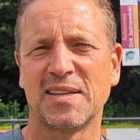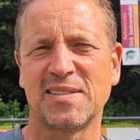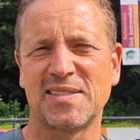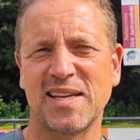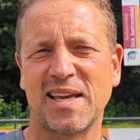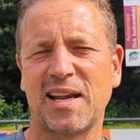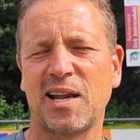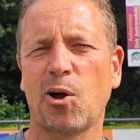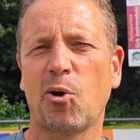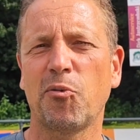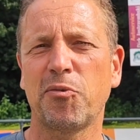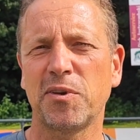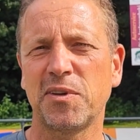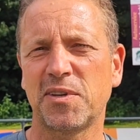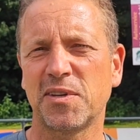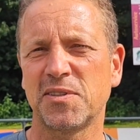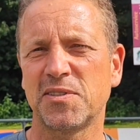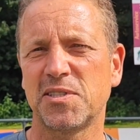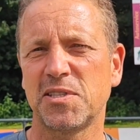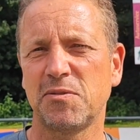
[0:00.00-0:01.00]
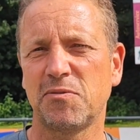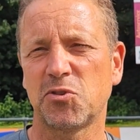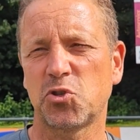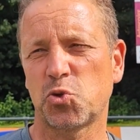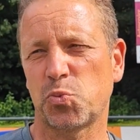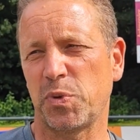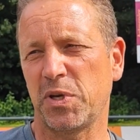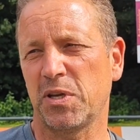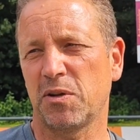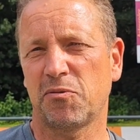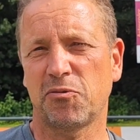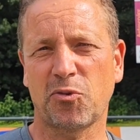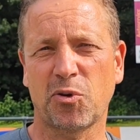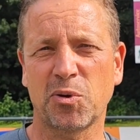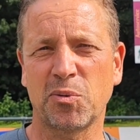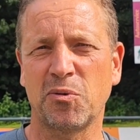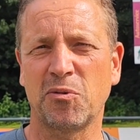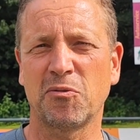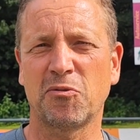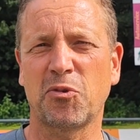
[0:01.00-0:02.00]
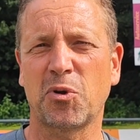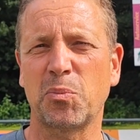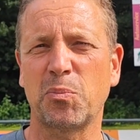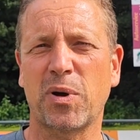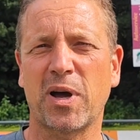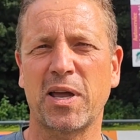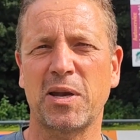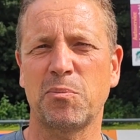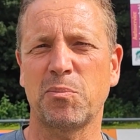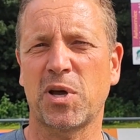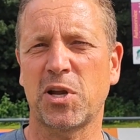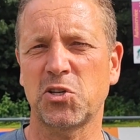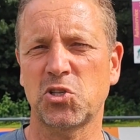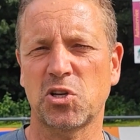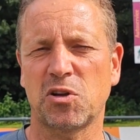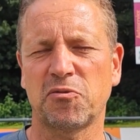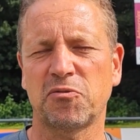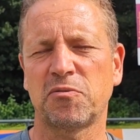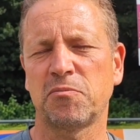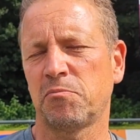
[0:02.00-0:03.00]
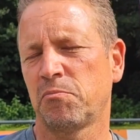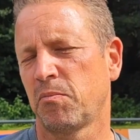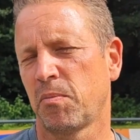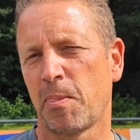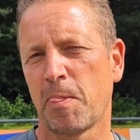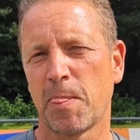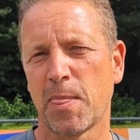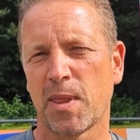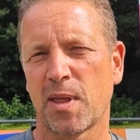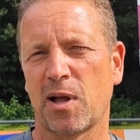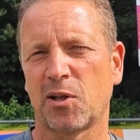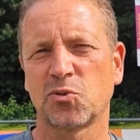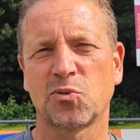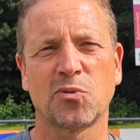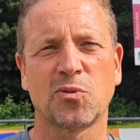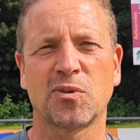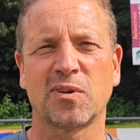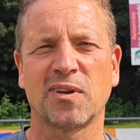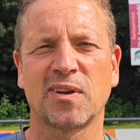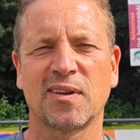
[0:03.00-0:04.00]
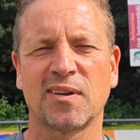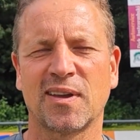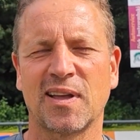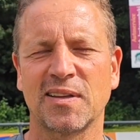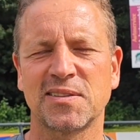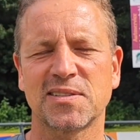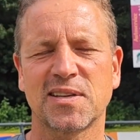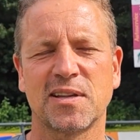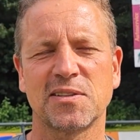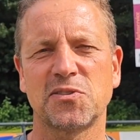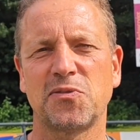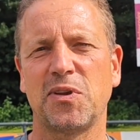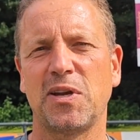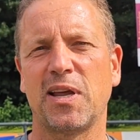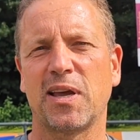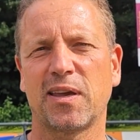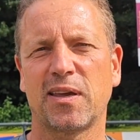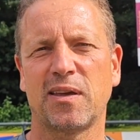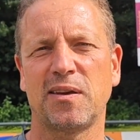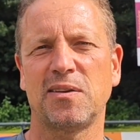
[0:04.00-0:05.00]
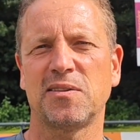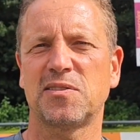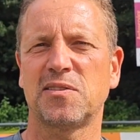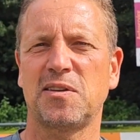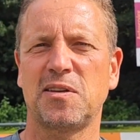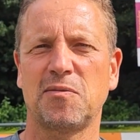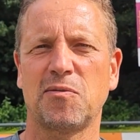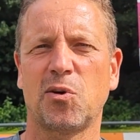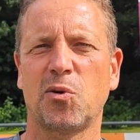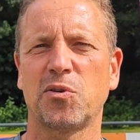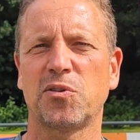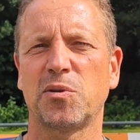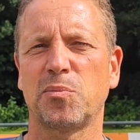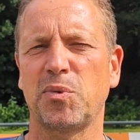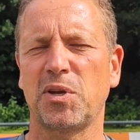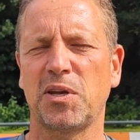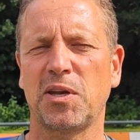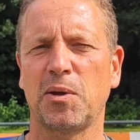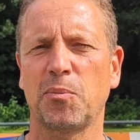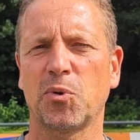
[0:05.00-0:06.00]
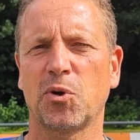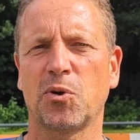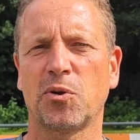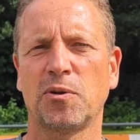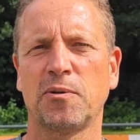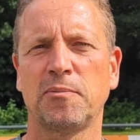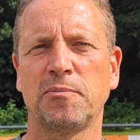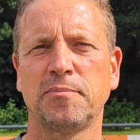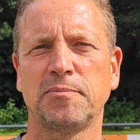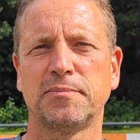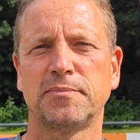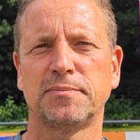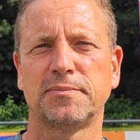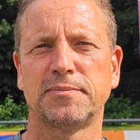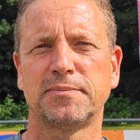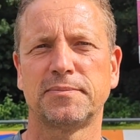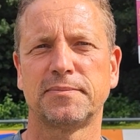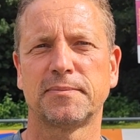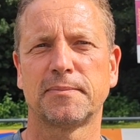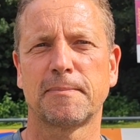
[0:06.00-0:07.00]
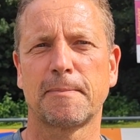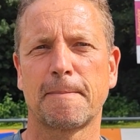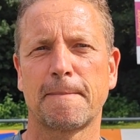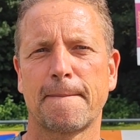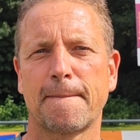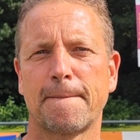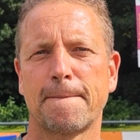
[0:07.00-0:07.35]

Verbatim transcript: sehr laufintensives Spiel von, von beiden Mannschaften. Also ganz, ganz viele Erkenntnisse, die wir heute mitnehmen konnten. Mhm.